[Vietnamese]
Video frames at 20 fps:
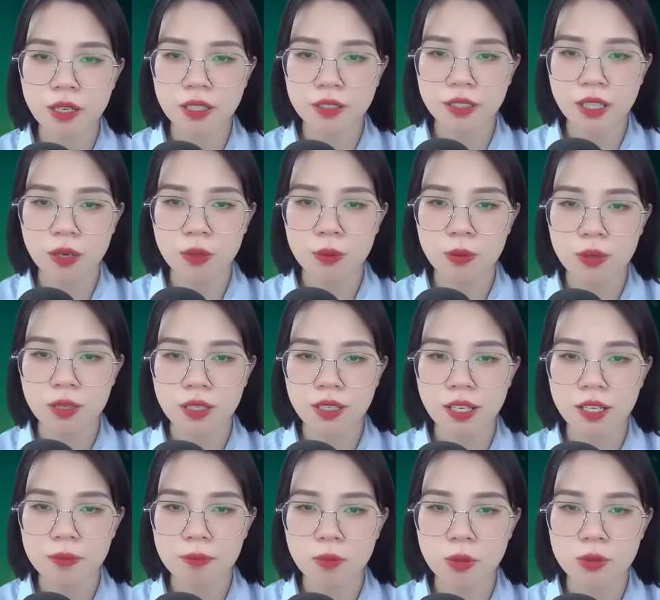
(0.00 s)
Vậy nên yêu
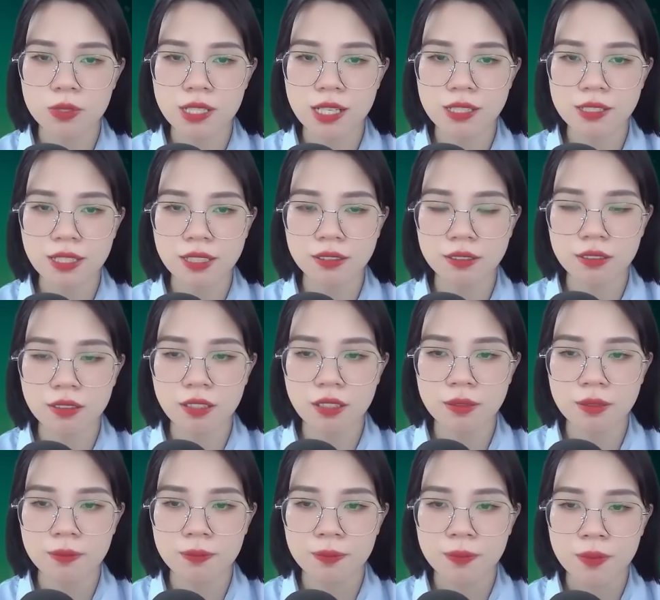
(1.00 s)
nhau thì phải nói cho nhau
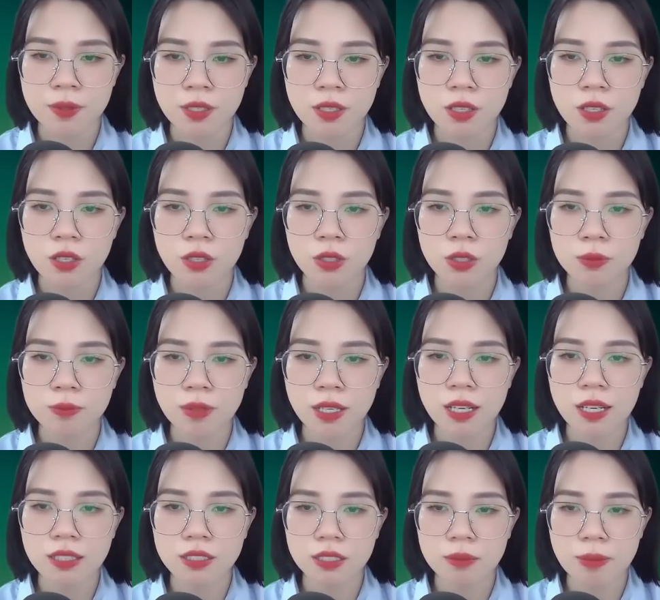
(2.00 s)
hiểu, không thể
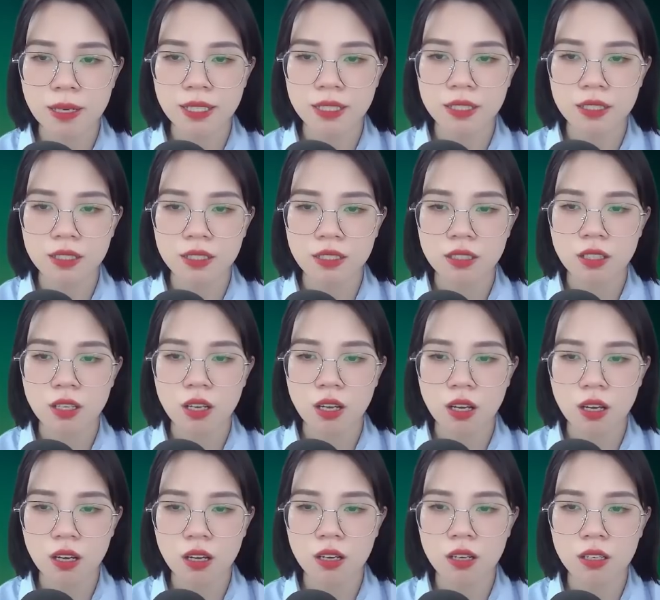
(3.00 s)
câm như hến bắt người ta
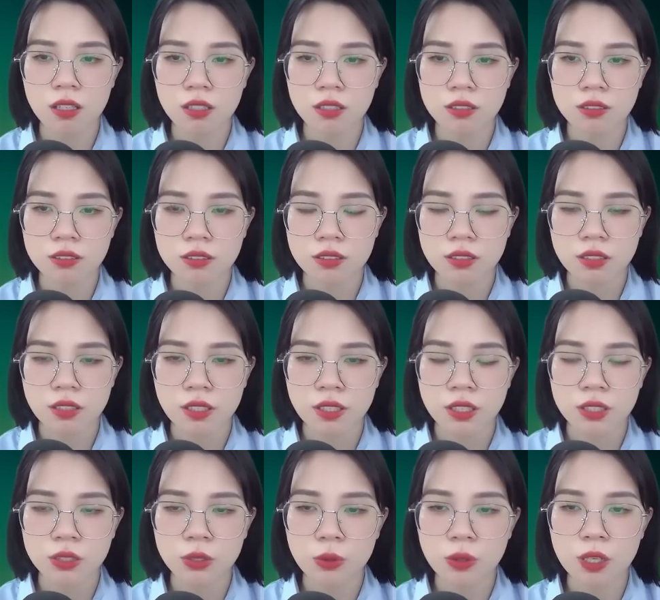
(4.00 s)
đoán ý mình được.
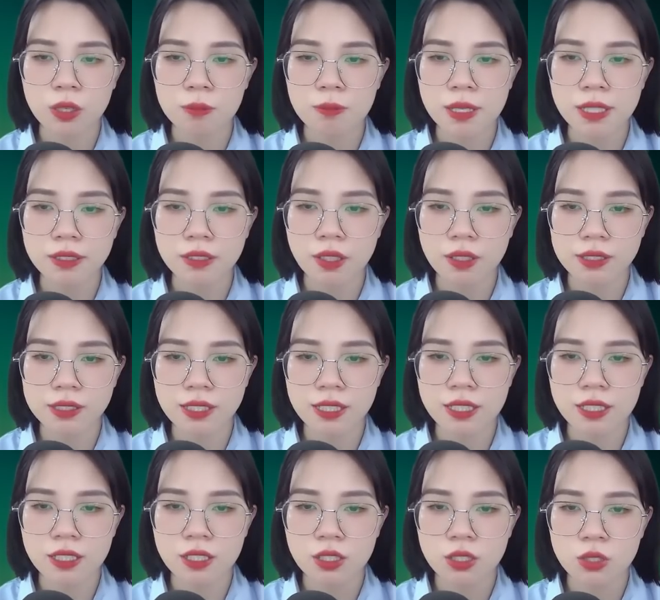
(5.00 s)
Hân hân,
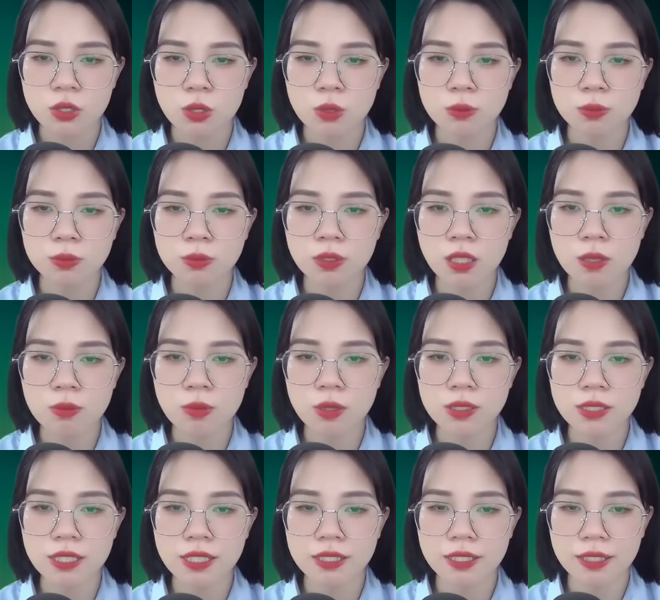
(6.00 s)
cậu chính là kiểu người
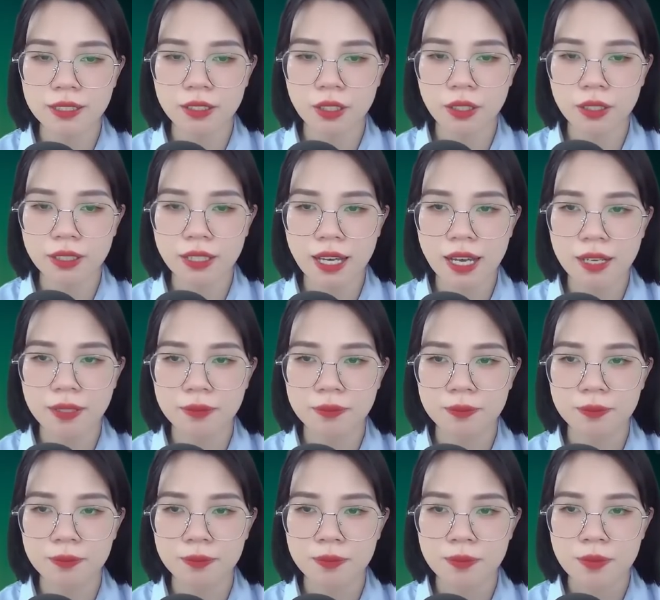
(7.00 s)
có đánh chết cũng
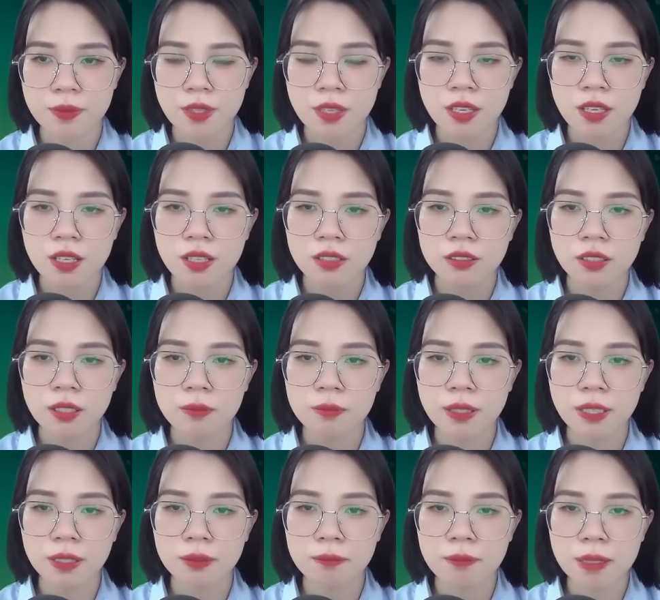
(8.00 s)
không thả cái dám nào.
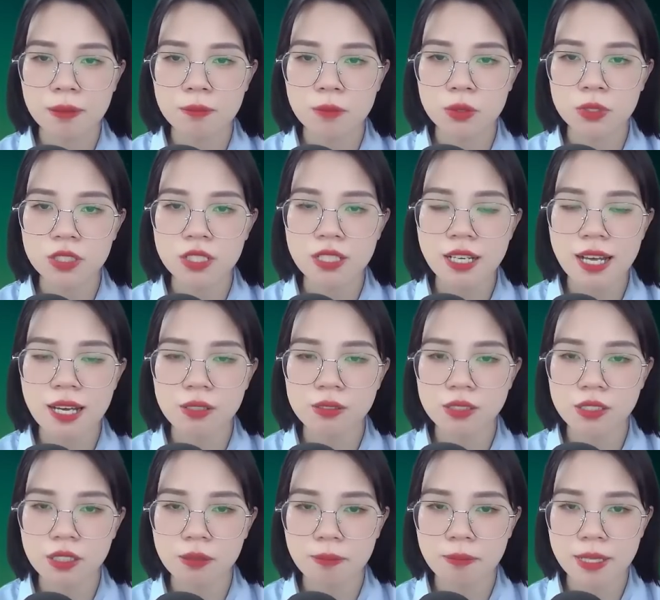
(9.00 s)
Cậu và giáo
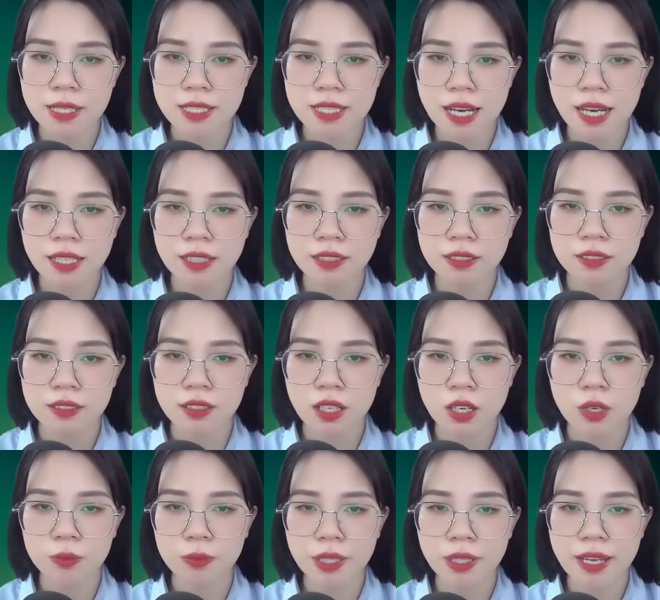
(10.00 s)
sư thẩm nhà cậu phải
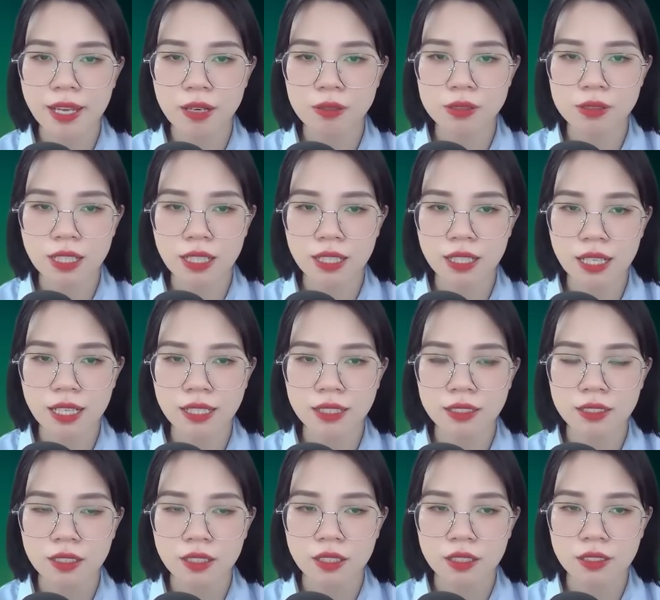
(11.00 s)
nói chuyện với nhau nhiều
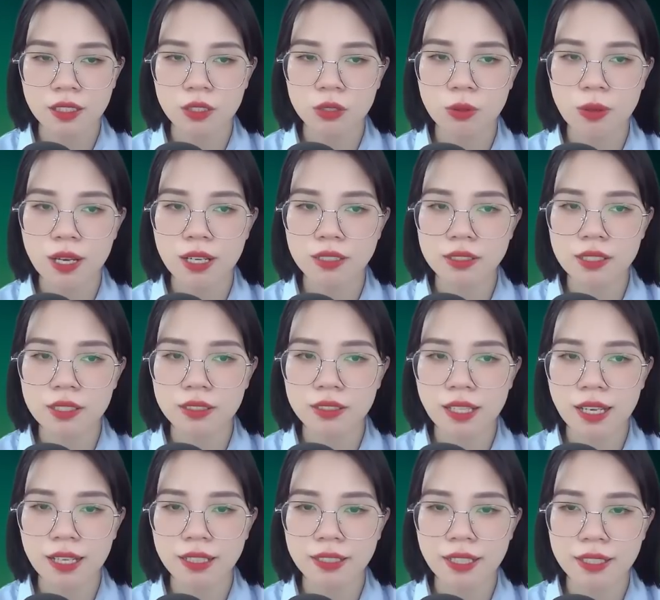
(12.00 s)
chứ. Nếu trong
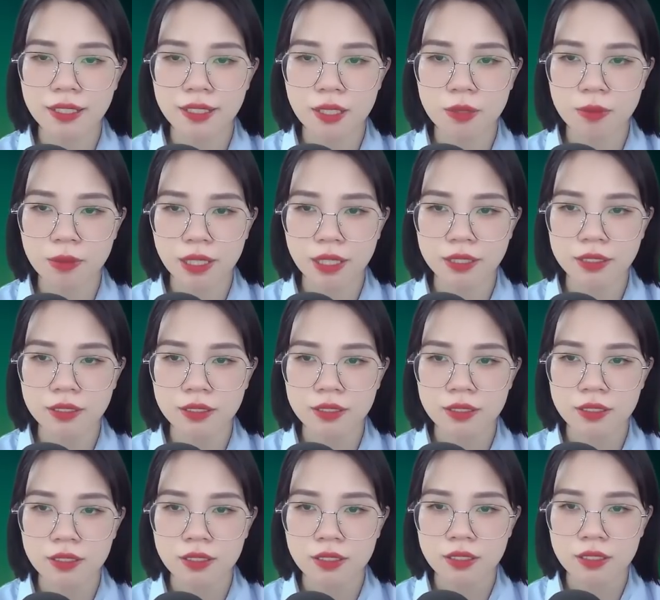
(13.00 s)
lòng khó chịu chuyện
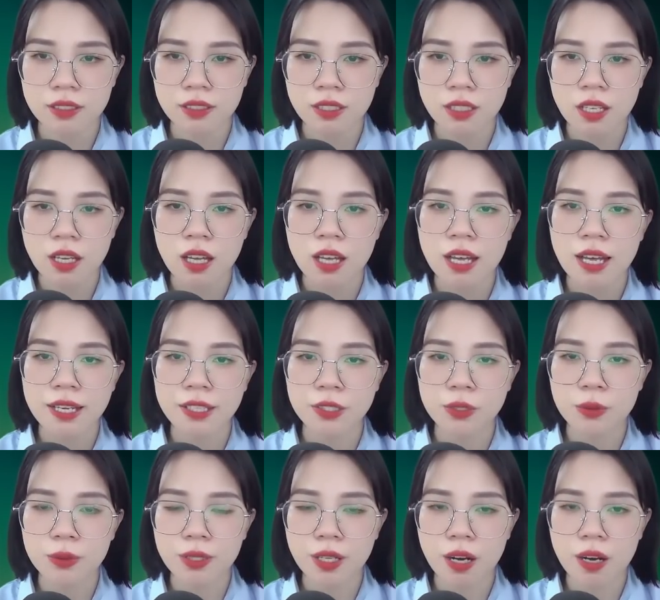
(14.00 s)
gì Thì cứ hỏi anh
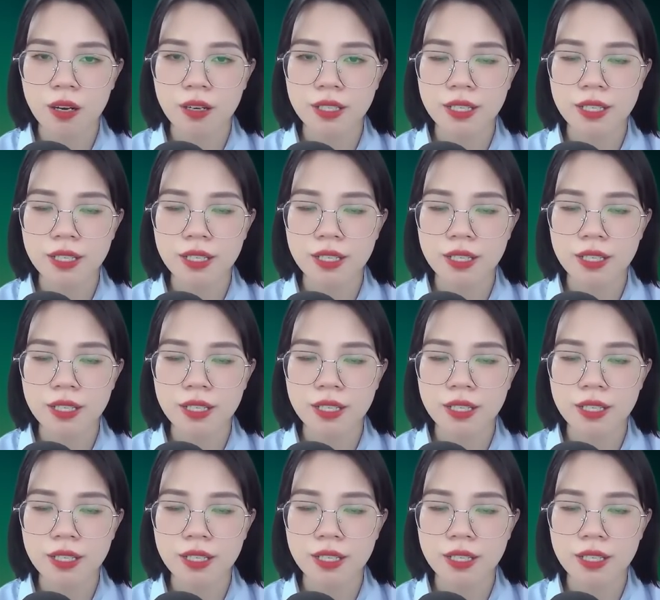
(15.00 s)
ấy